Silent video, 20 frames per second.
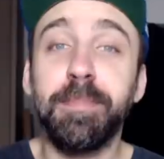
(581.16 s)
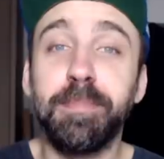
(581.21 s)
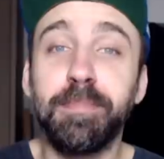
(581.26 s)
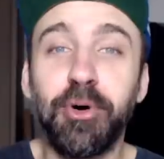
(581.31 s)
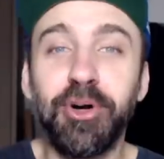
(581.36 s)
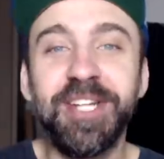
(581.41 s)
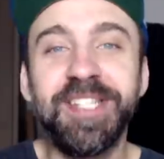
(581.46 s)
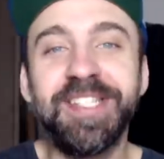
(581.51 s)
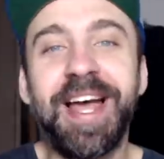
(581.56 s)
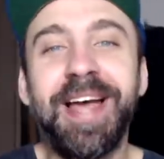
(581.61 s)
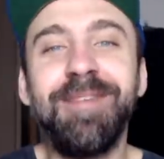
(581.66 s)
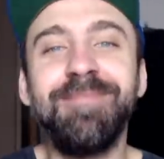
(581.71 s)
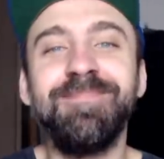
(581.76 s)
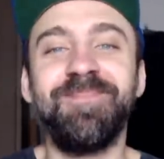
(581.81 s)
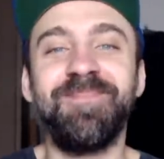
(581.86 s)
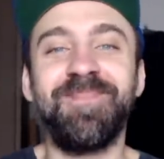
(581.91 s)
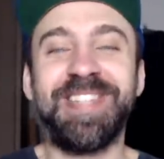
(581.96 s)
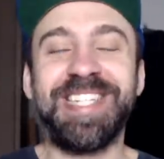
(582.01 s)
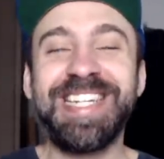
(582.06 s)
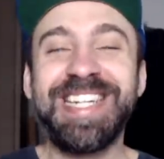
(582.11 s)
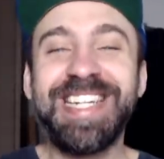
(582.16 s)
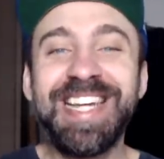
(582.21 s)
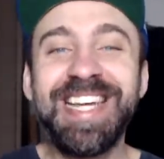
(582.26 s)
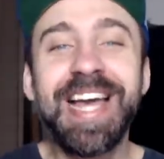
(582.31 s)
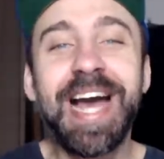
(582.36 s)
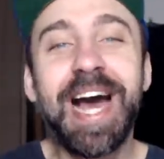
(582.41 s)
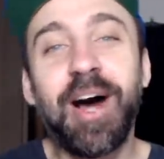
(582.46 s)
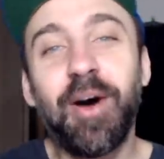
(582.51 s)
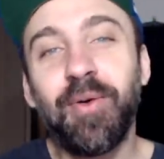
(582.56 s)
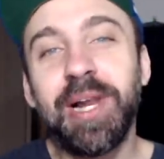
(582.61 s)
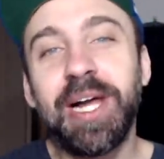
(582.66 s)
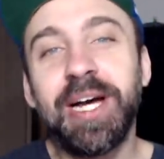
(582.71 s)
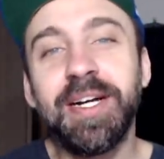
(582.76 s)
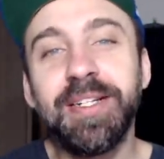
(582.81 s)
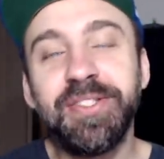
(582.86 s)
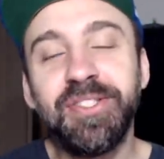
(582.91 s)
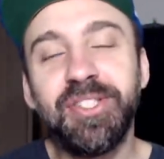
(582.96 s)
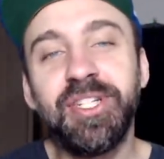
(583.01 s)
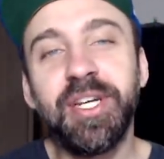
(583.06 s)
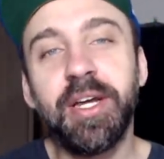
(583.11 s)
Pois é, que aula
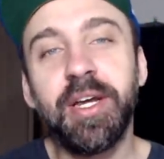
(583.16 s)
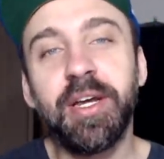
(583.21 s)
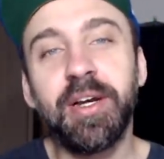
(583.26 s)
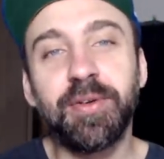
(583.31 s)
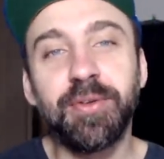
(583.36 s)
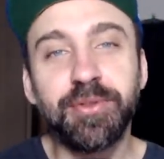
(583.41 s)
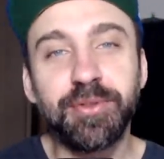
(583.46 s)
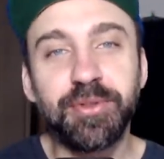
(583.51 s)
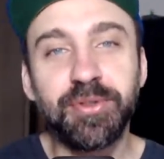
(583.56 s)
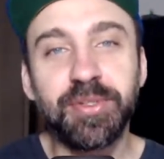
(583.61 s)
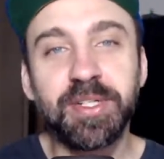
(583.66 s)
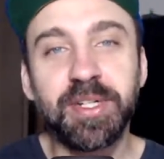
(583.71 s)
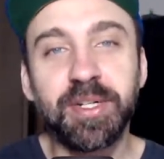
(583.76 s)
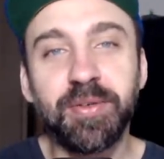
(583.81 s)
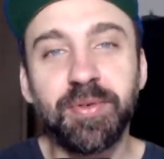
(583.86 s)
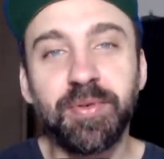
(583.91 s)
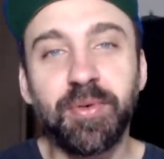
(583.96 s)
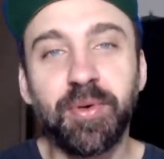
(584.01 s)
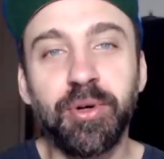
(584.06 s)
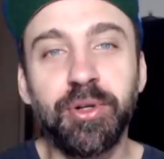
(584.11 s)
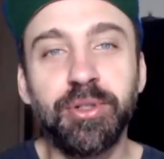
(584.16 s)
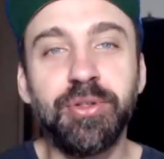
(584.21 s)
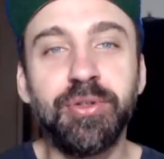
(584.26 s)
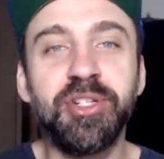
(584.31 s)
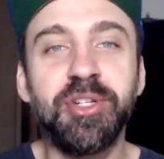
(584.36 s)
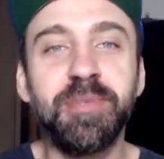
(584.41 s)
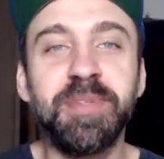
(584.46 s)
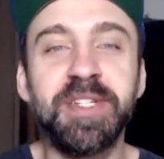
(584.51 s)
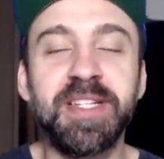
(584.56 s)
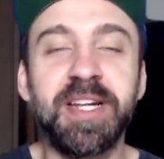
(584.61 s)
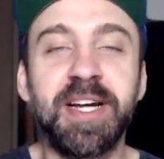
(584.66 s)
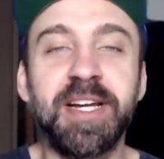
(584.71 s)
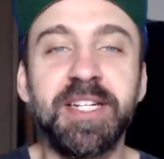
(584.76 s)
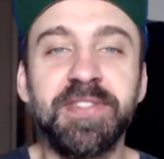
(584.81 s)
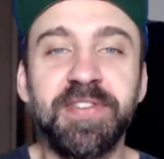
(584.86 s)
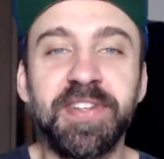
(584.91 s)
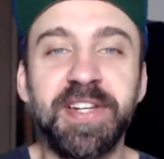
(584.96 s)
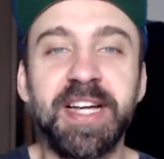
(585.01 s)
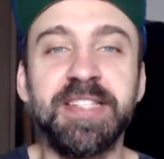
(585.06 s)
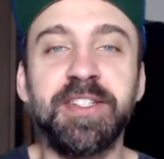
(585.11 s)
de reconstrução. Hoje o time está
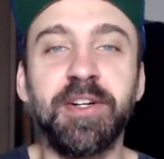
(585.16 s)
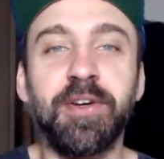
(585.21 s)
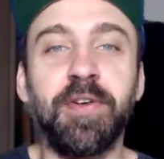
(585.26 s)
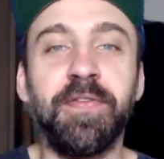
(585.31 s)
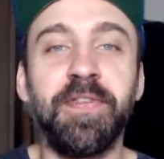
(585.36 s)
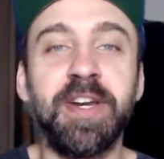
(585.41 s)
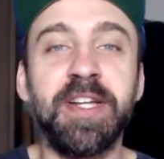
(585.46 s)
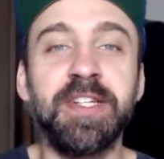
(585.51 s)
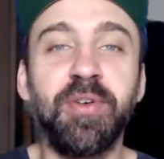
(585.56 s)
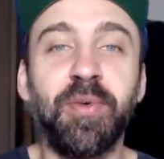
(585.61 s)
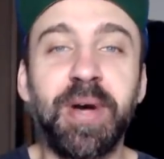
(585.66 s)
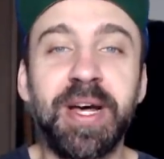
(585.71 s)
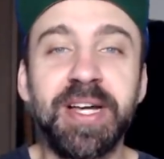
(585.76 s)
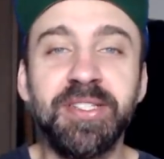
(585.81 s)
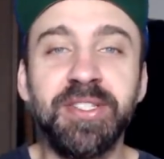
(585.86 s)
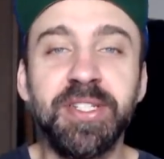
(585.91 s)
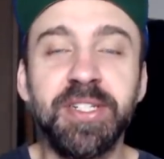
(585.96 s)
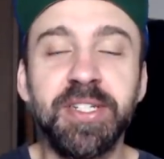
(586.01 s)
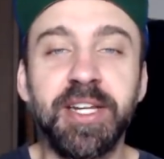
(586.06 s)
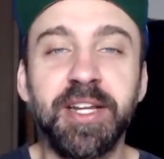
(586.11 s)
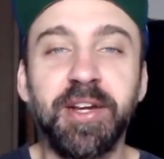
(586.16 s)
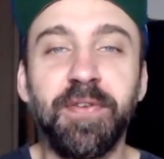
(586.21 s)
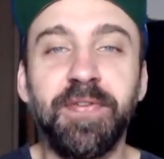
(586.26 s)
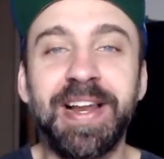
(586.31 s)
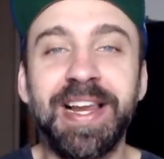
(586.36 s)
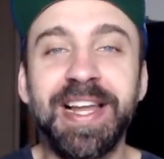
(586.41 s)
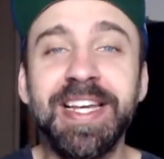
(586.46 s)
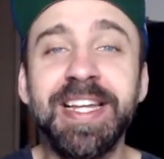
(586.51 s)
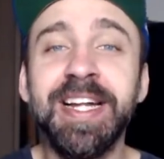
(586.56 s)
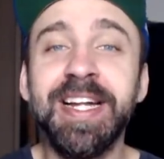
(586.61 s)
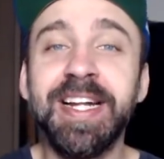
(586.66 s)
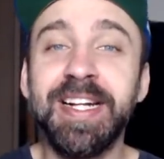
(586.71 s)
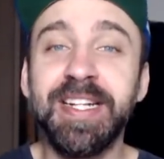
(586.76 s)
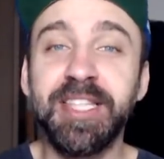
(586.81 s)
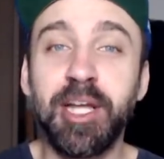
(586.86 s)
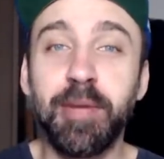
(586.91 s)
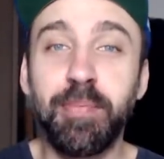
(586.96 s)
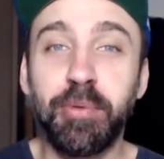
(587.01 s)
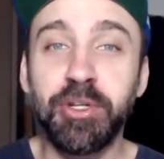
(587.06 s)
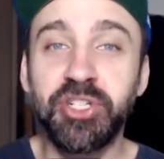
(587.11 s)
nas finais da Conferência Oeste, que nem eu falei,
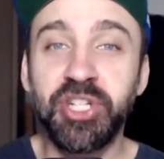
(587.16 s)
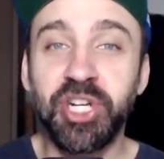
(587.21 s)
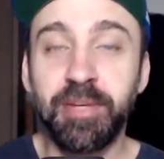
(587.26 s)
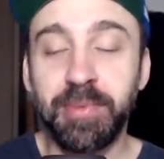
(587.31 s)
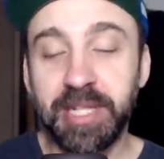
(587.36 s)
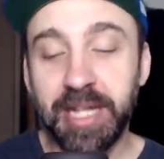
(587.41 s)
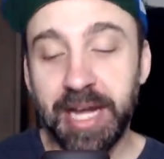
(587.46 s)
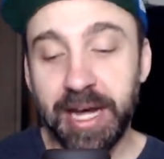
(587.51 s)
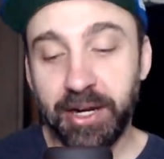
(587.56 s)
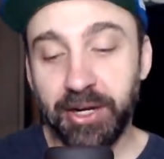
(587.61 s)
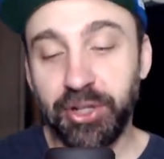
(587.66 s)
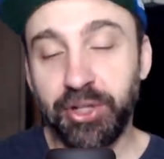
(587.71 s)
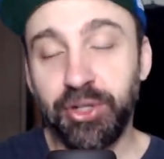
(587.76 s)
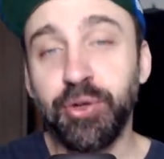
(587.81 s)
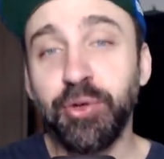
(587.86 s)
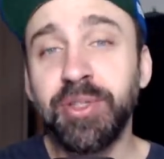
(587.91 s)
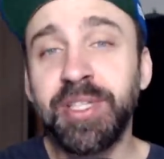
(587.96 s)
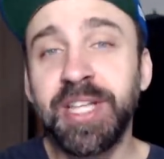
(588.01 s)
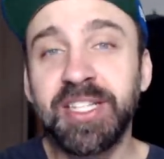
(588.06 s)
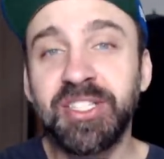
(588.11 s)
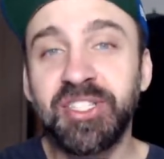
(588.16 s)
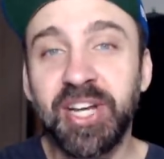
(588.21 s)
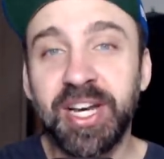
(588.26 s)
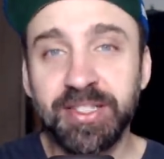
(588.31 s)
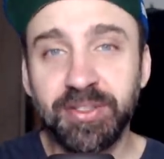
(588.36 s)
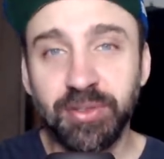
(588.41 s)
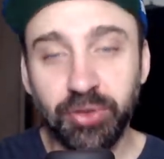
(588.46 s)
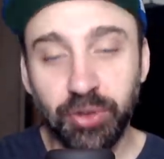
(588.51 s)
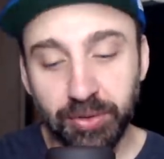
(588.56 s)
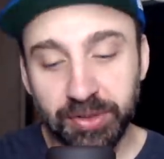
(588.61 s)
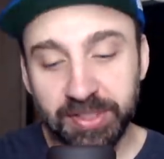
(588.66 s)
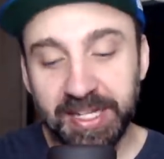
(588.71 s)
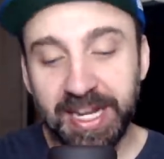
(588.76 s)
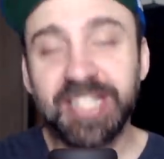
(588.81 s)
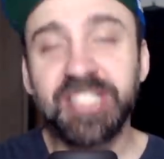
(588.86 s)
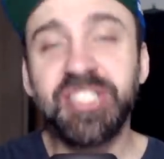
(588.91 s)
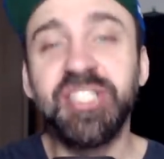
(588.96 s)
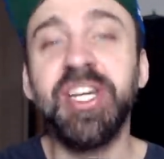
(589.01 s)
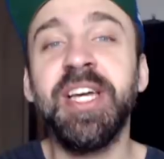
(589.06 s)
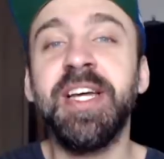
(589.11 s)
depois de eliminar Utah Jazz no jogo
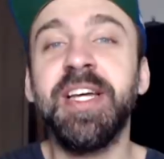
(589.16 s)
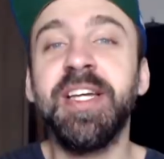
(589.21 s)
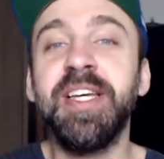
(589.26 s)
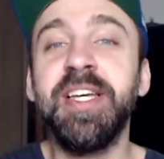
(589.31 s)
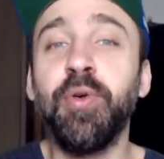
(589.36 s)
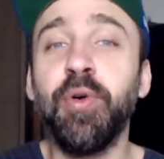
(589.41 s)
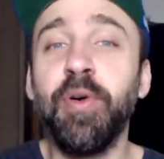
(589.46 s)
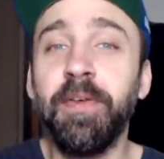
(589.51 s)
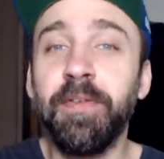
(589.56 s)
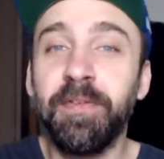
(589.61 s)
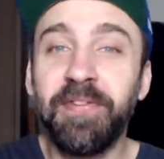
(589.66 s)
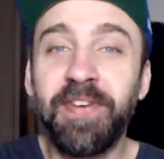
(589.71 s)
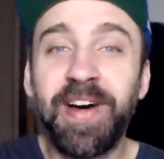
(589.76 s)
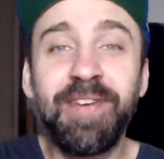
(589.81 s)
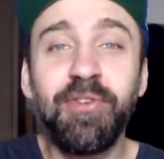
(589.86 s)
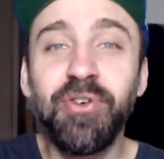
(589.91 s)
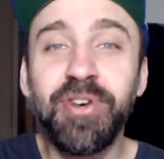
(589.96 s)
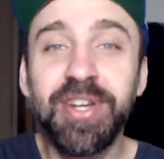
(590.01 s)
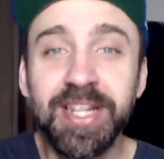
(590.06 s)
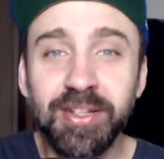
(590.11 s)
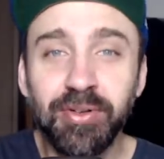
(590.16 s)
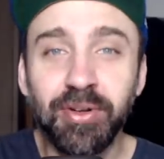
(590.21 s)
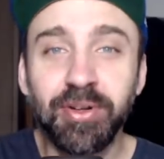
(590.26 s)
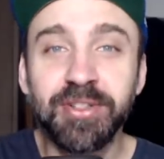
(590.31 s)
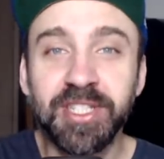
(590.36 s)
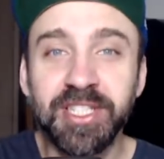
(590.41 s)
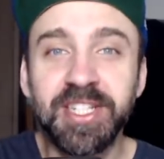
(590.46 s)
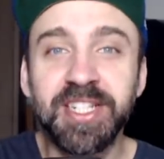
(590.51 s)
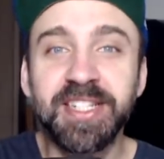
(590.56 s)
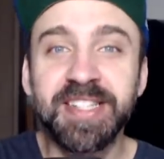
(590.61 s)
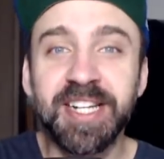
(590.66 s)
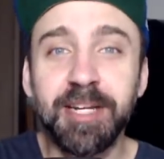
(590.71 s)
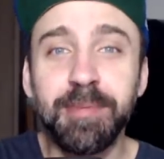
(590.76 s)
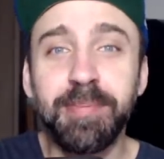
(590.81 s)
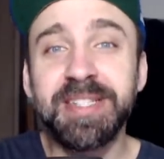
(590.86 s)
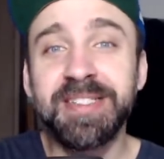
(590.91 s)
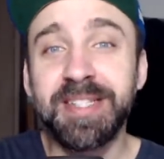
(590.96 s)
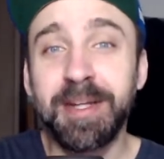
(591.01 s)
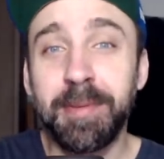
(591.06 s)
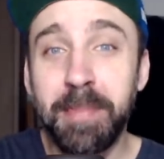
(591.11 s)
7 e o favorito Los Angeles
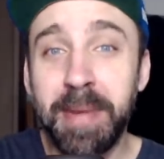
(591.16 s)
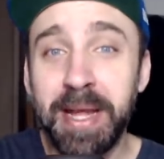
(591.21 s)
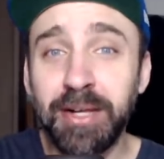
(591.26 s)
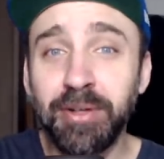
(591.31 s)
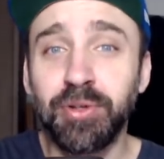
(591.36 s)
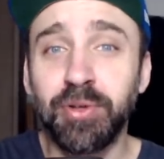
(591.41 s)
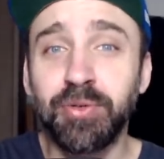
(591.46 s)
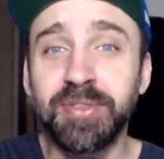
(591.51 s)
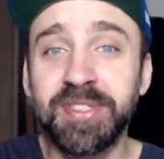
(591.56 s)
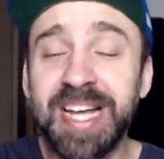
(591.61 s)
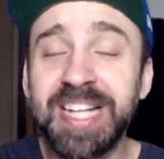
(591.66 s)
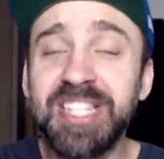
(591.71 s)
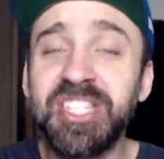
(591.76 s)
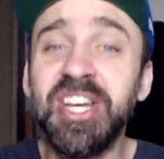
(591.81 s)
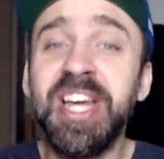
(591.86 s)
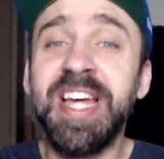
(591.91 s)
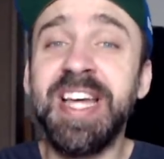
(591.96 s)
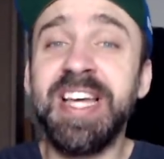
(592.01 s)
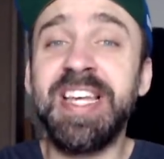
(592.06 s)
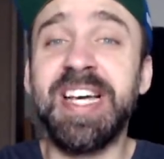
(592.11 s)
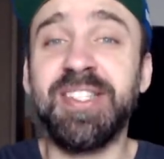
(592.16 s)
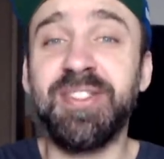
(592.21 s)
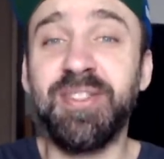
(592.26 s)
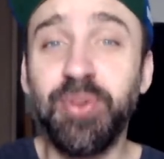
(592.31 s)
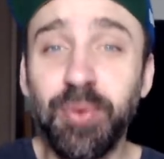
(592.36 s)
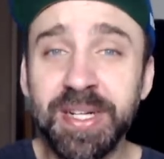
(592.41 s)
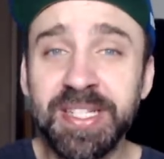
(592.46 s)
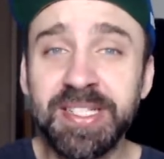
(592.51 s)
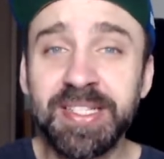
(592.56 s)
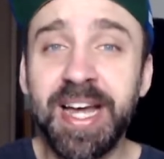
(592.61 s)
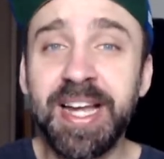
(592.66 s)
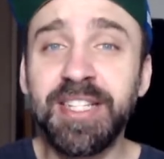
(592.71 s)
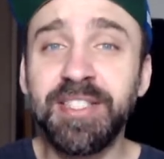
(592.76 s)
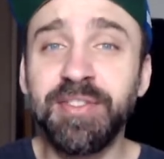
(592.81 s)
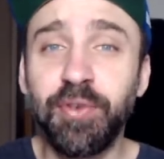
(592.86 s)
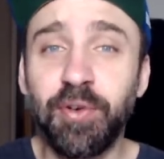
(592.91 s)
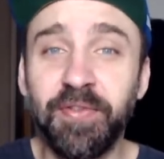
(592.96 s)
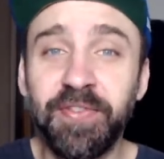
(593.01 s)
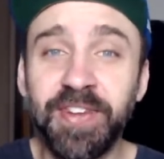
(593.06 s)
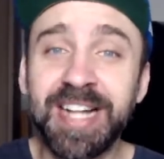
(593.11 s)
Clippers também no jogo 7, e as duas séries
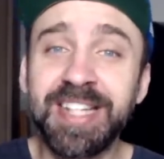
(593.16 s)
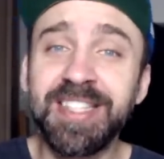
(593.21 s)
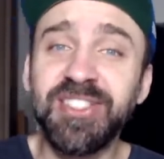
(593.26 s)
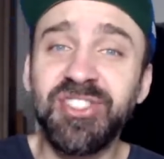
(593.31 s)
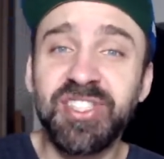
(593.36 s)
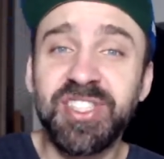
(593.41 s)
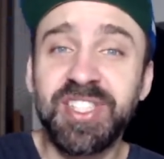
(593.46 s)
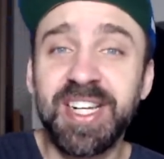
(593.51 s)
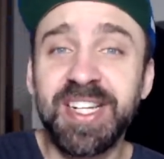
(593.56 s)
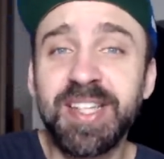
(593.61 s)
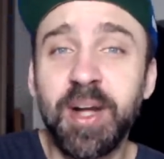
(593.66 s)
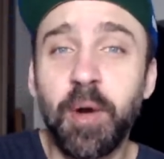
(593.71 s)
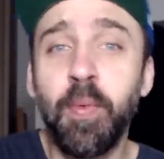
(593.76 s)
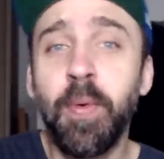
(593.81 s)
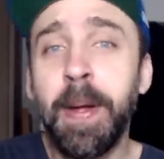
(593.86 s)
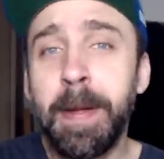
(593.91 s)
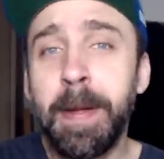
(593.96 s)
foram viradas de 3 a 1